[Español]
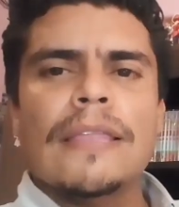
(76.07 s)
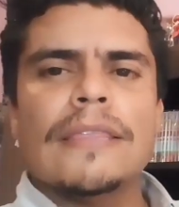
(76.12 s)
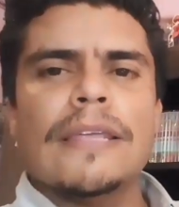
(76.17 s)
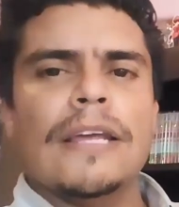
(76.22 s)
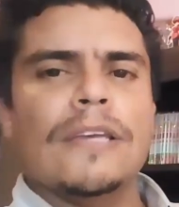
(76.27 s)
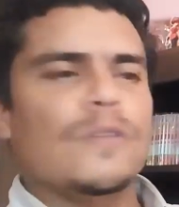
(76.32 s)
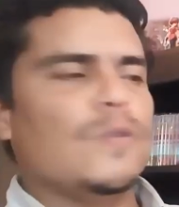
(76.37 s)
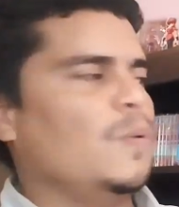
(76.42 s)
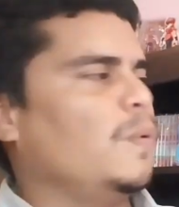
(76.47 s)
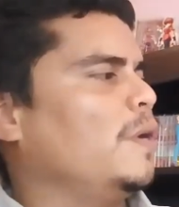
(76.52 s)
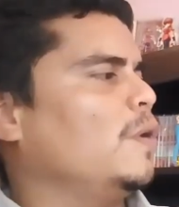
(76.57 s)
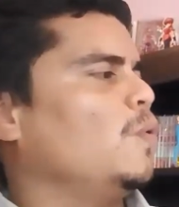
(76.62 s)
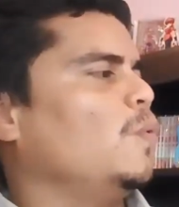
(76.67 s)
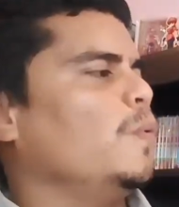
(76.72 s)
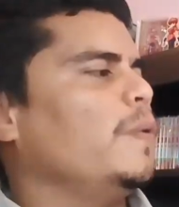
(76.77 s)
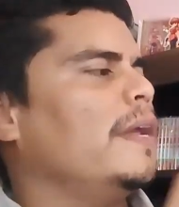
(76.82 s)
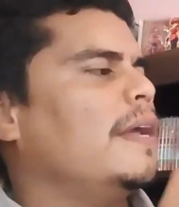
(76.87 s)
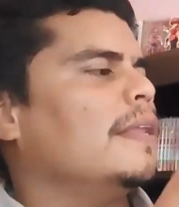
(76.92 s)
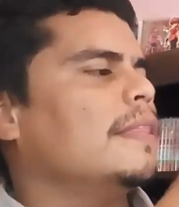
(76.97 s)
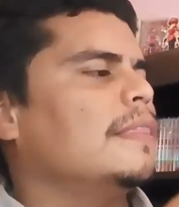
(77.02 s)
trae
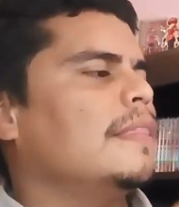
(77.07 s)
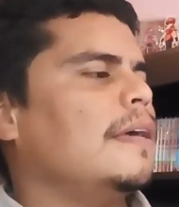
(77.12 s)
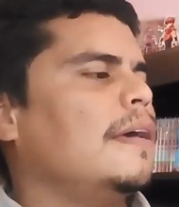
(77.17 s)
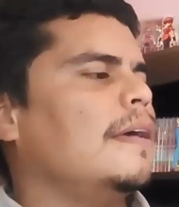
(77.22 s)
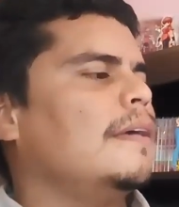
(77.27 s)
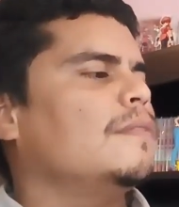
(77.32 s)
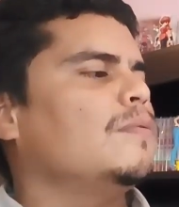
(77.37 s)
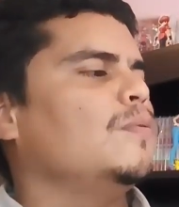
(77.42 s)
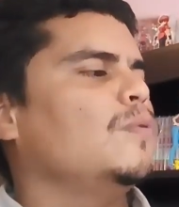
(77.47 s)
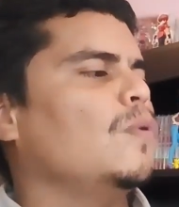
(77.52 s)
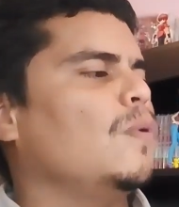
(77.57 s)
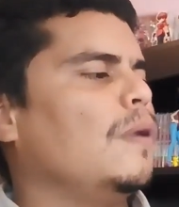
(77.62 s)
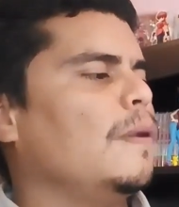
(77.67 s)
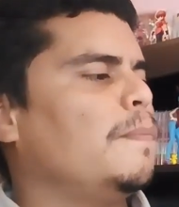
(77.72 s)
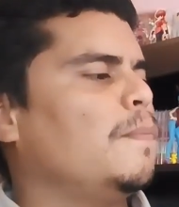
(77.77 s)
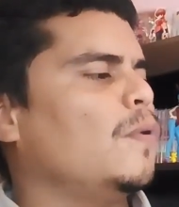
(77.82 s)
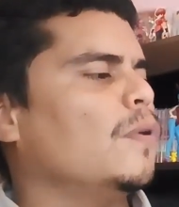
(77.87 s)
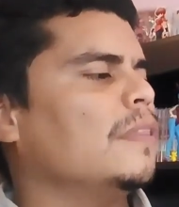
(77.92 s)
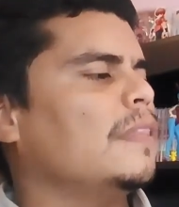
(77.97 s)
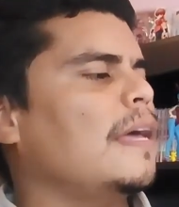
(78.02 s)
sobrecubiertas, sus
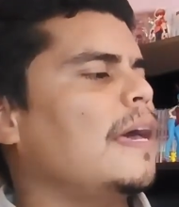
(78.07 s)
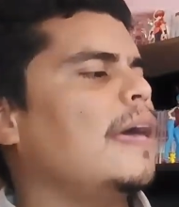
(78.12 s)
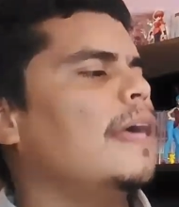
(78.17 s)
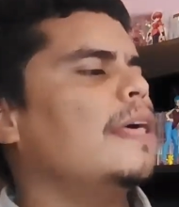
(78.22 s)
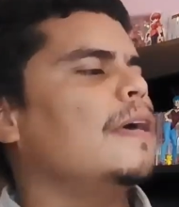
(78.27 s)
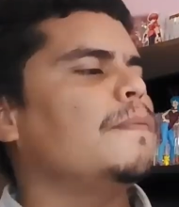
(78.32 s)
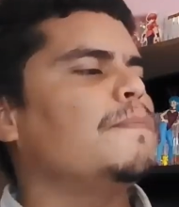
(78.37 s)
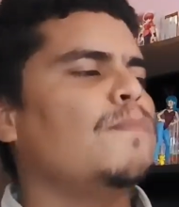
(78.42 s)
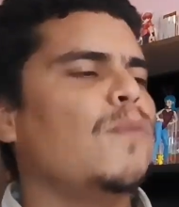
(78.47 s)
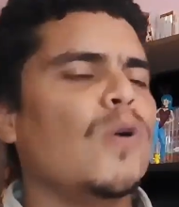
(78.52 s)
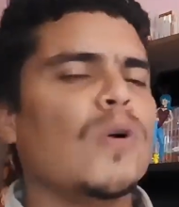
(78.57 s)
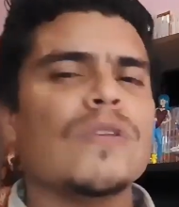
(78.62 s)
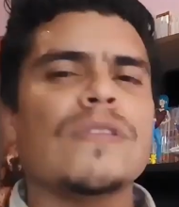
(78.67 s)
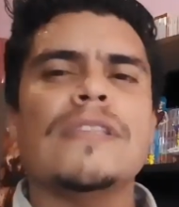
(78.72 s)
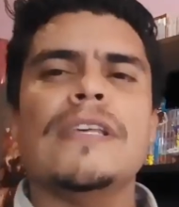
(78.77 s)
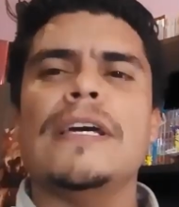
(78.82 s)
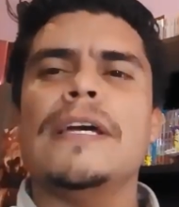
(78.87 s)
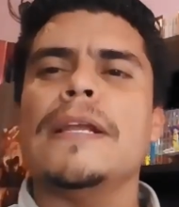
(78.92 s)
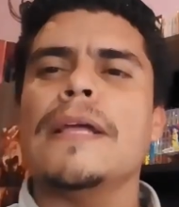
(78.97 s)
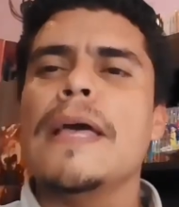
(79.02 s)
dobles portadas,
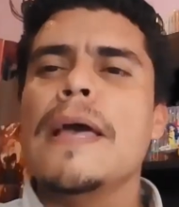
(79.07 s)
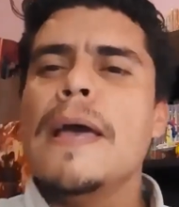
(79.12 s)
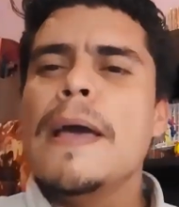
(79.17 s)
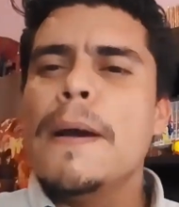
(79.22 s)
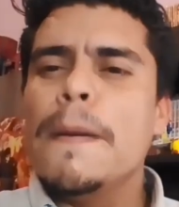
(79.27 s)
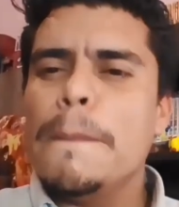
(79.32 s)
póster,